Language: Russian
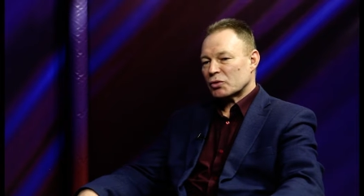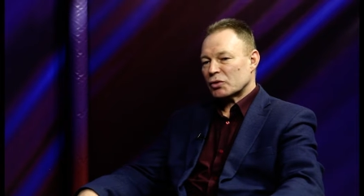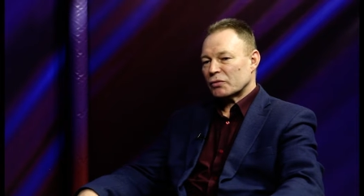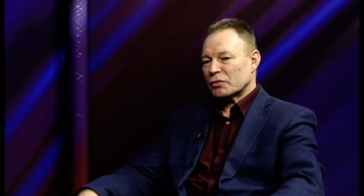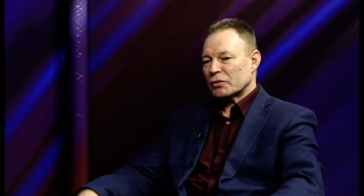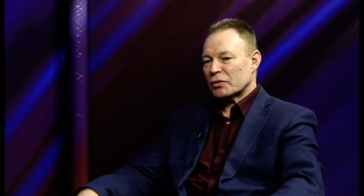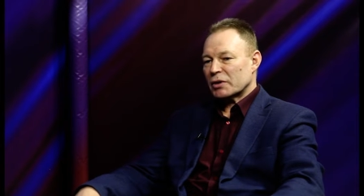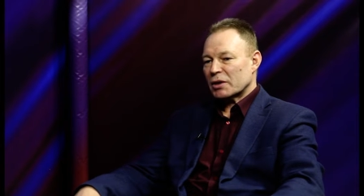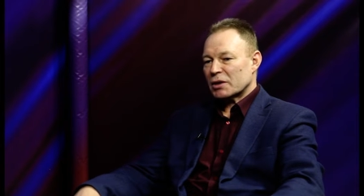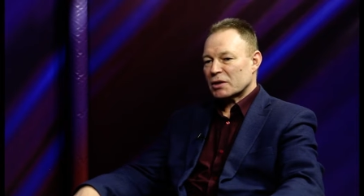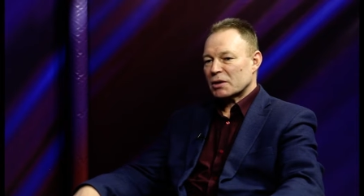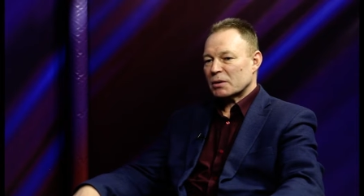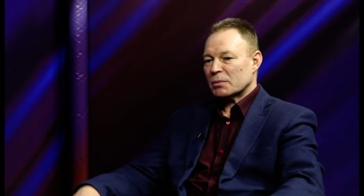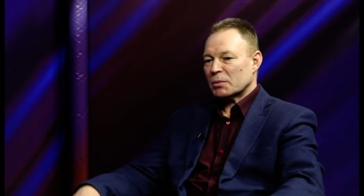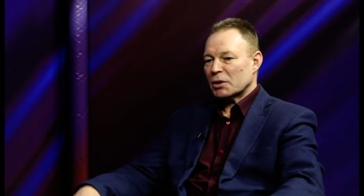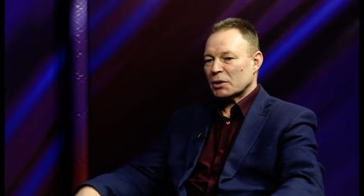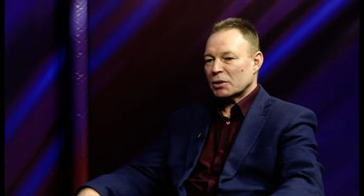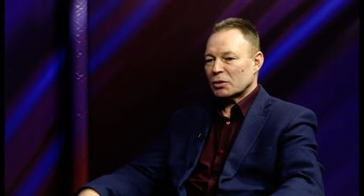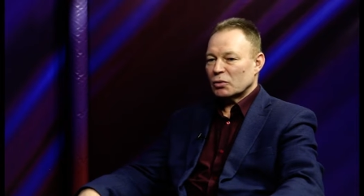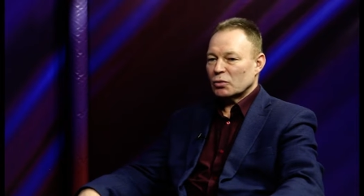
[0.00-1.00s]
что в
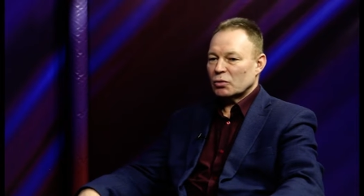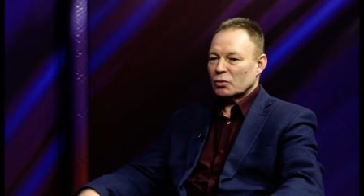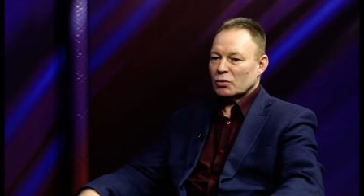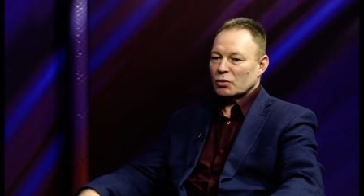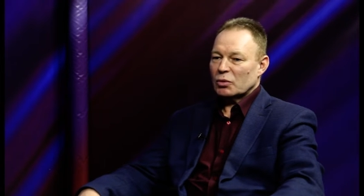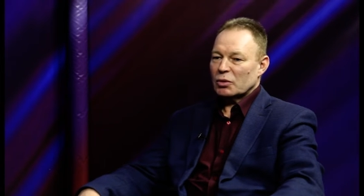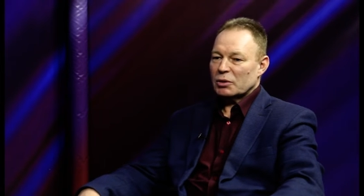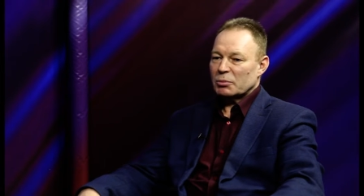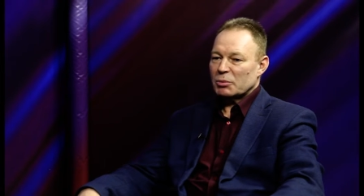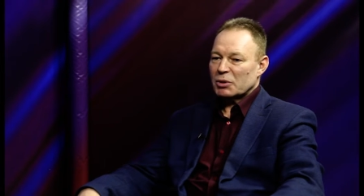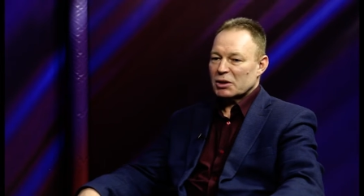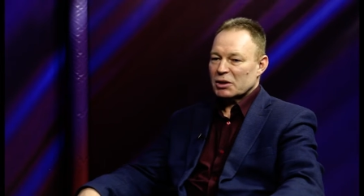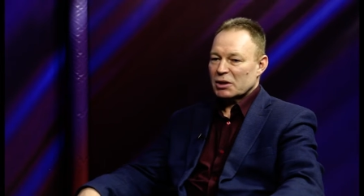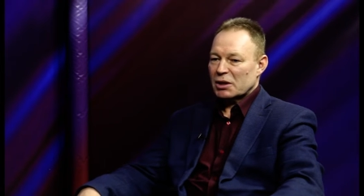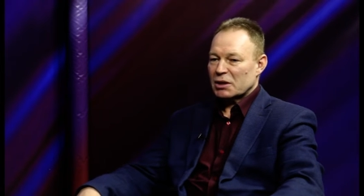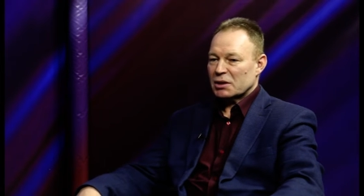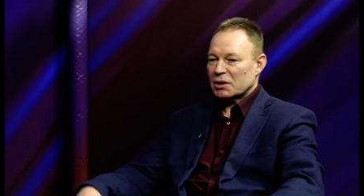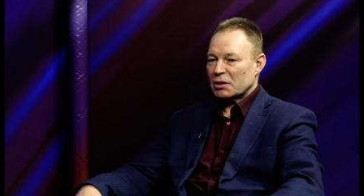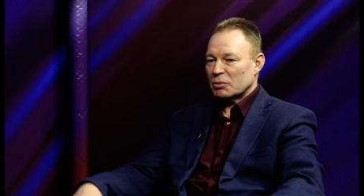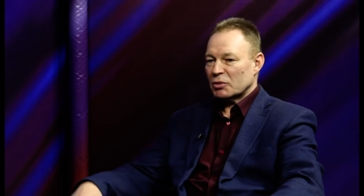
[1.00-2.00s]
2019 году
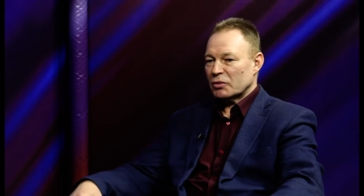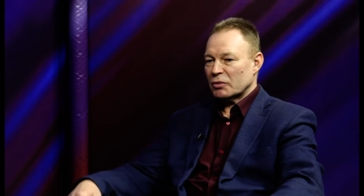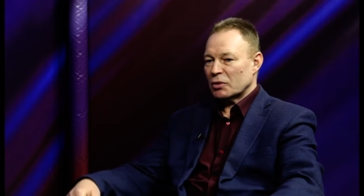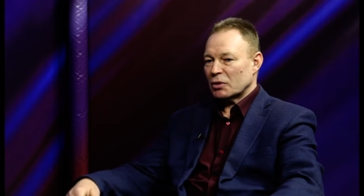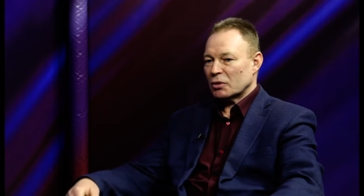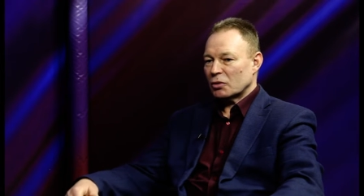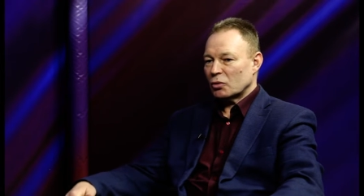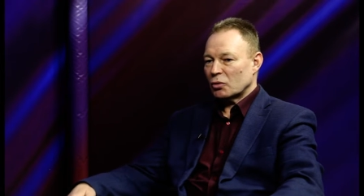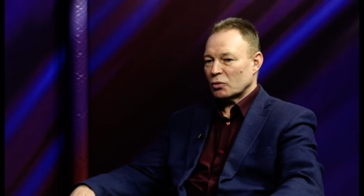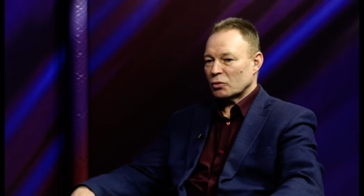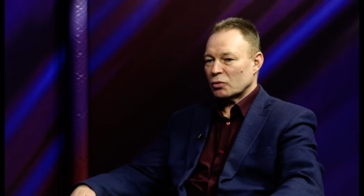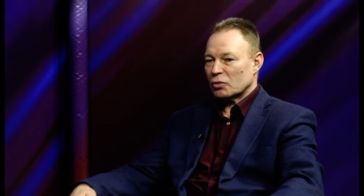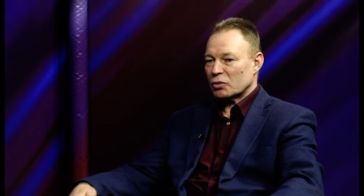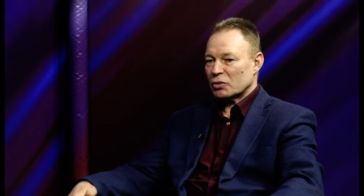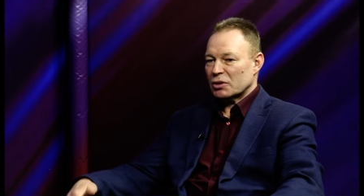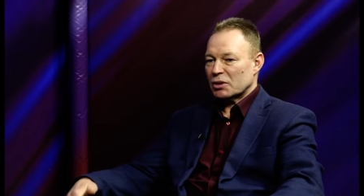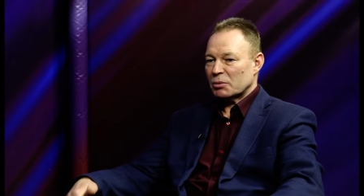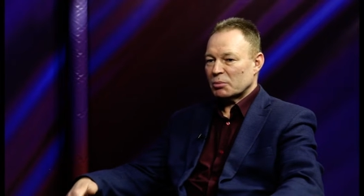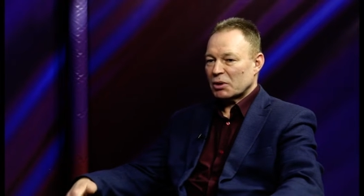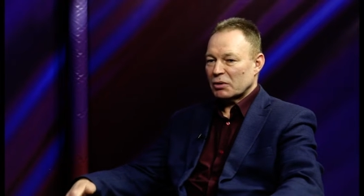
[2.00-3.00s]
администрация объявила
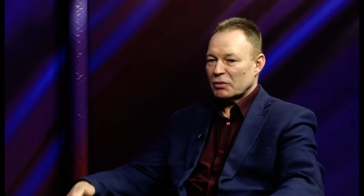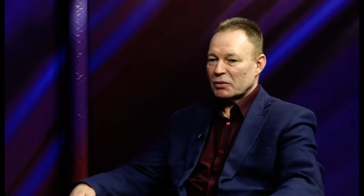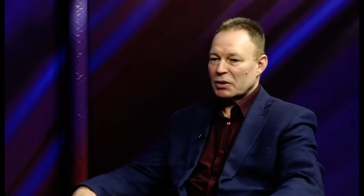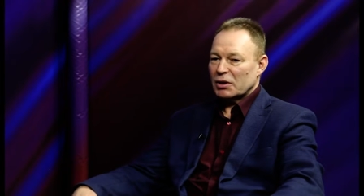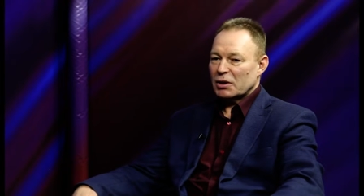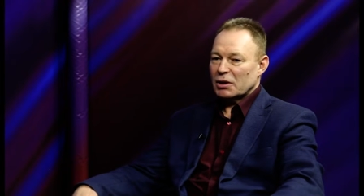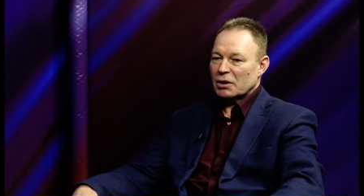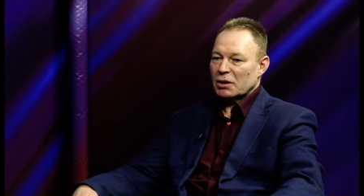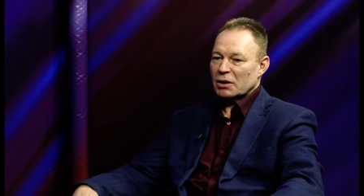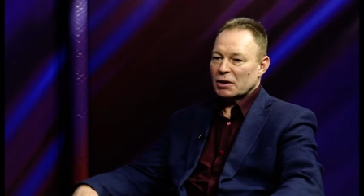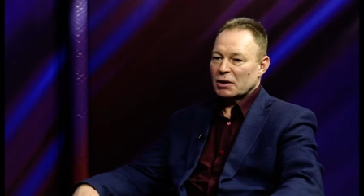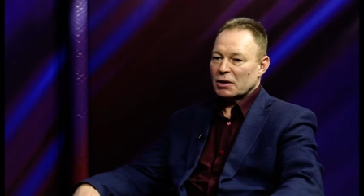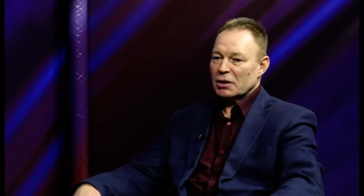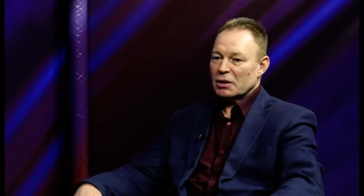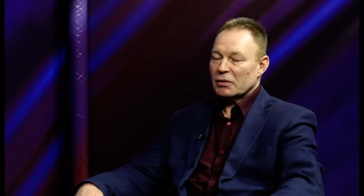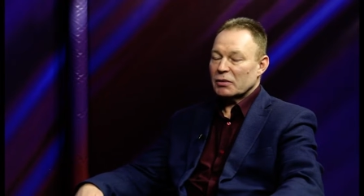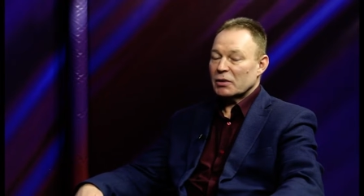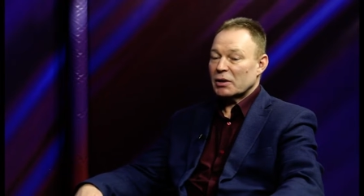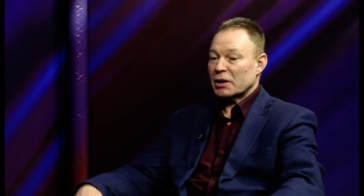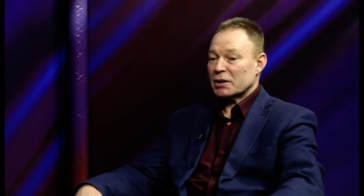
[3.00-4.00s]
конкурс на проведение
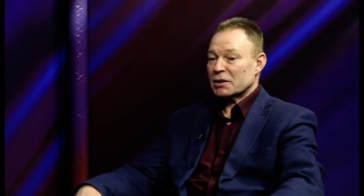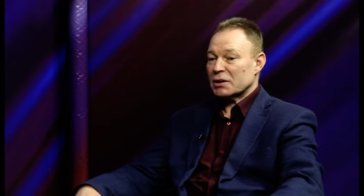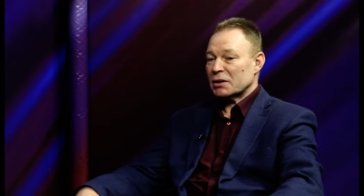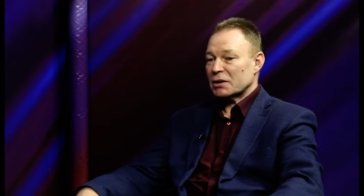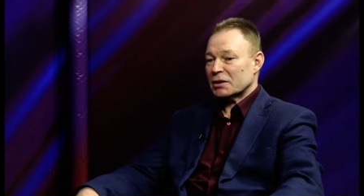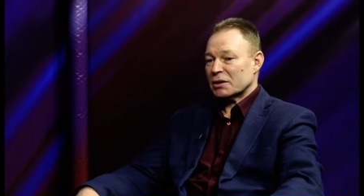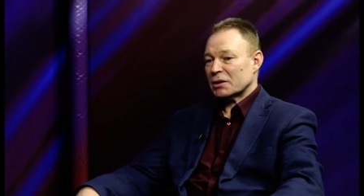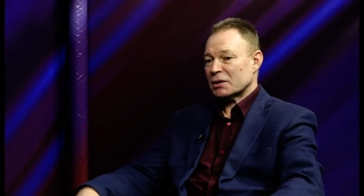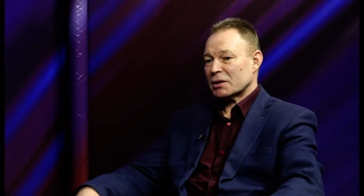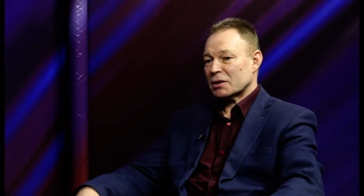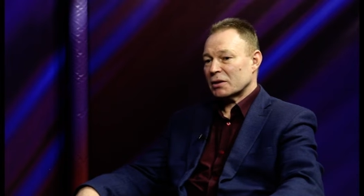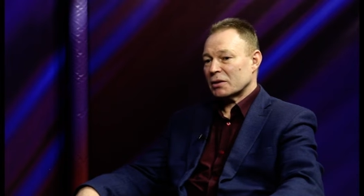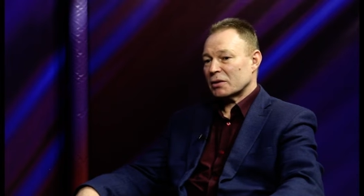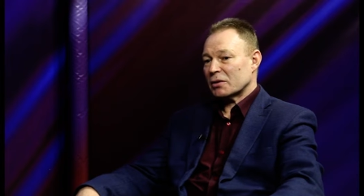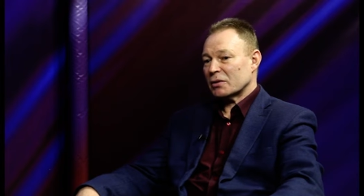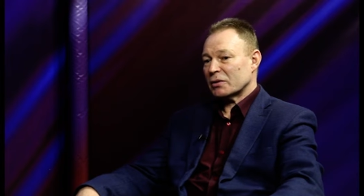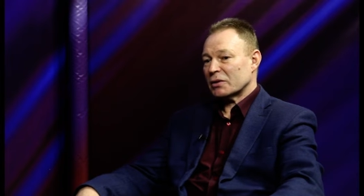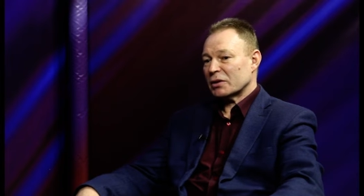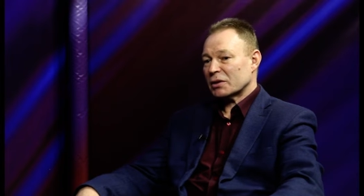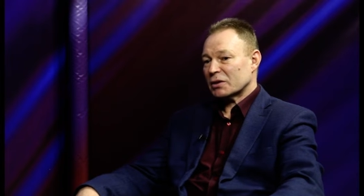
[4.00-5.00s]
ликвидации
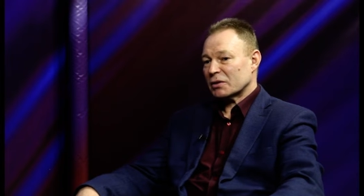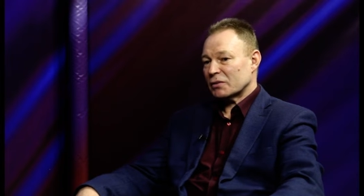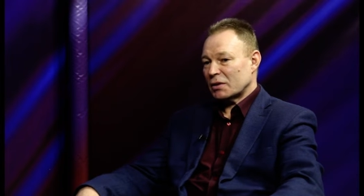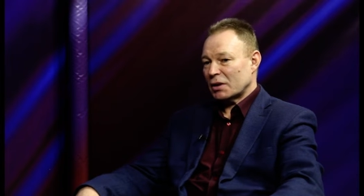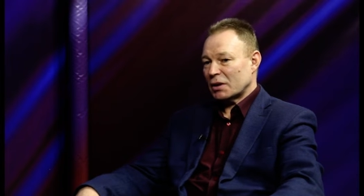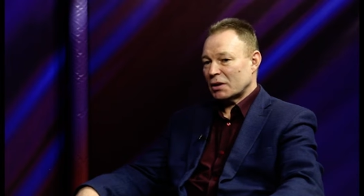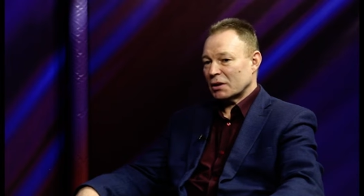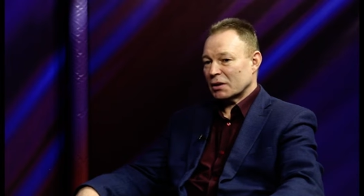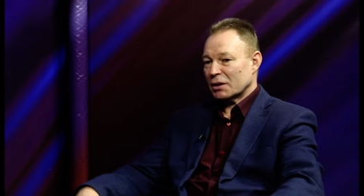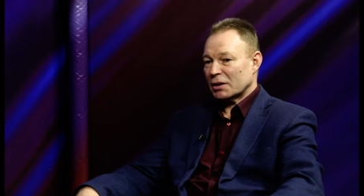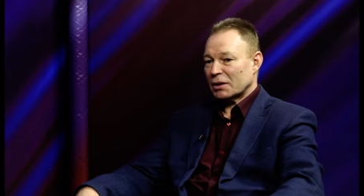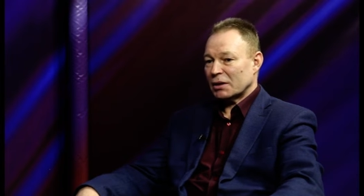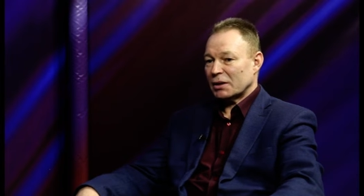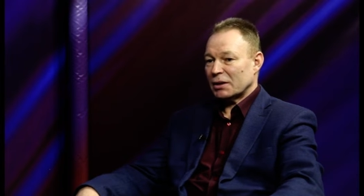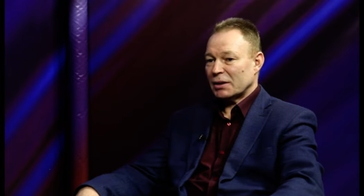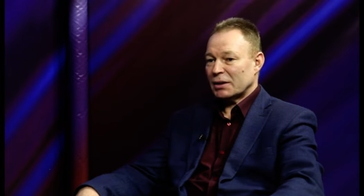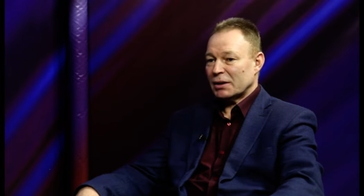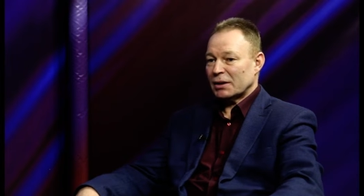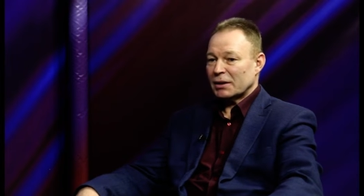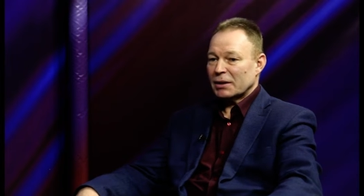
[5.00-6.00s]
несанкционированных свалок,
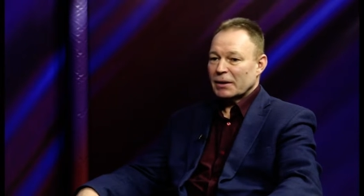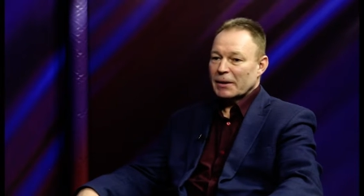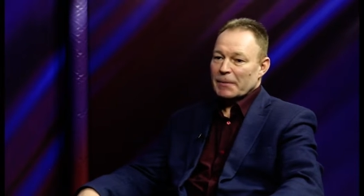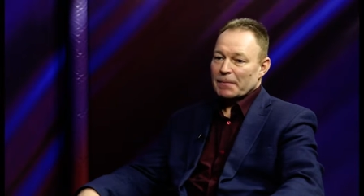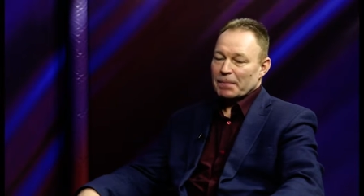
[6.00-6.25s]
и